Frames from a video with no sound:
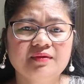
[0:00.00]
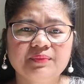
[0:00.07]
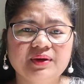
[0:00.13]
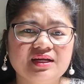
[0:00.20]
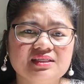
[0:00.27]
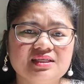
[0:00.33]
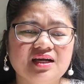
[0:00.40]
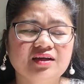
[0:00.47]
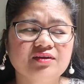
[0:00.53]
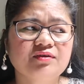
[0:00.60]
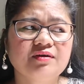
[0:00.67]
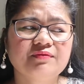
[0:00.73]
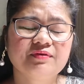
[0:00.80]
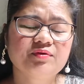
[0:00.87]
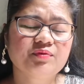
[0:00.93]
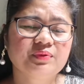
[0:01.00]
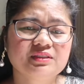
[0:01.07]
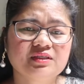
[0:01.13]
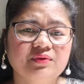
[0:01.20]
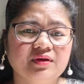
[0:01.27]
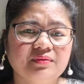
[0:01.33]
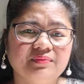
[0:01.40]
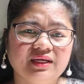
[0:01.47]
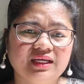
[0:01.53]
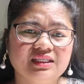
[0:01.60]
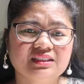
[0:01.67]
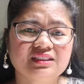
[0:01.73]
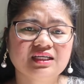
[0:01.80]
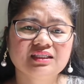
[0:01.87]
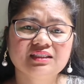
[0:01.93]
Para sa akin, yung afam mo pasaway,
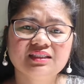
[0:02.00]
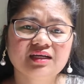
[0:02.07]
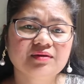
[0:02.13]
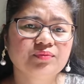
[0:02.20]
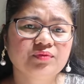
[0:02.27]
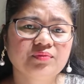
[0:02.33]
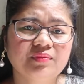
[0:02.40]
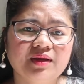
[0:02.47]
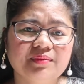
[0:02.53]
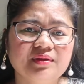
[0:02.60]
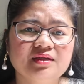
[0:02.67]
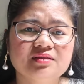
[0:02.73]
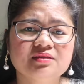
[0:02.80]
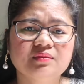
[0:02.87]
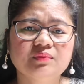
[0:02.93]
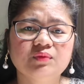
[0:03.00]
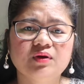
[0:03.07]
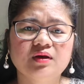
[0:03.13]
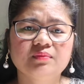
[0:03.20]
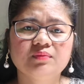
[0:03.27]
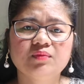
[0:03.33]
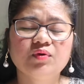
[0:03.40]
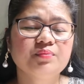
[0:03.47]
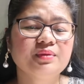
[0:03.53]
best. Dagdag problema yan sa buhay mo.